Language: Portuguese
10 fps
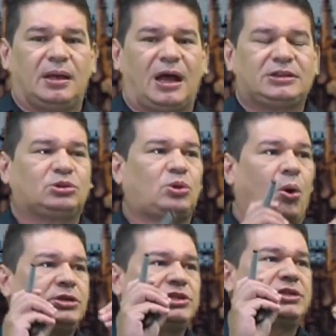a
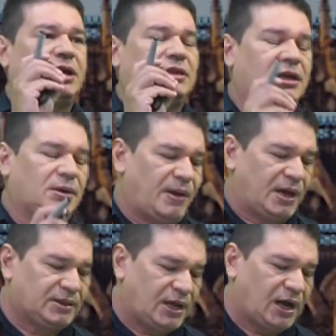tocha da
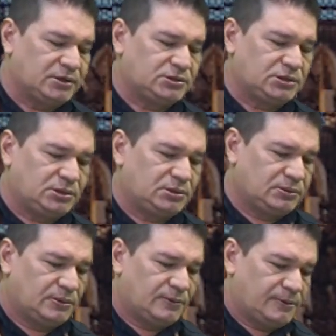liberdade
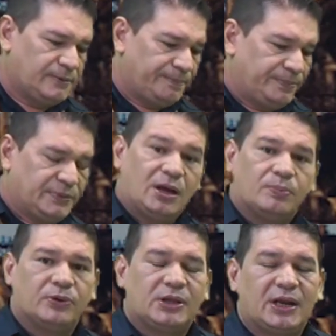
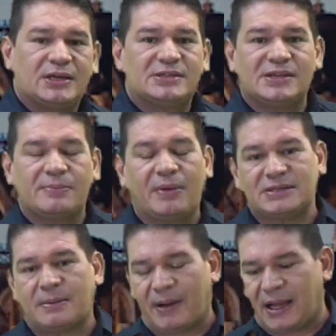não poderá ser
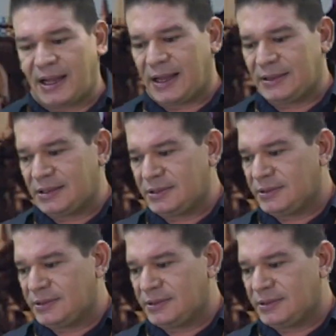mais apagada.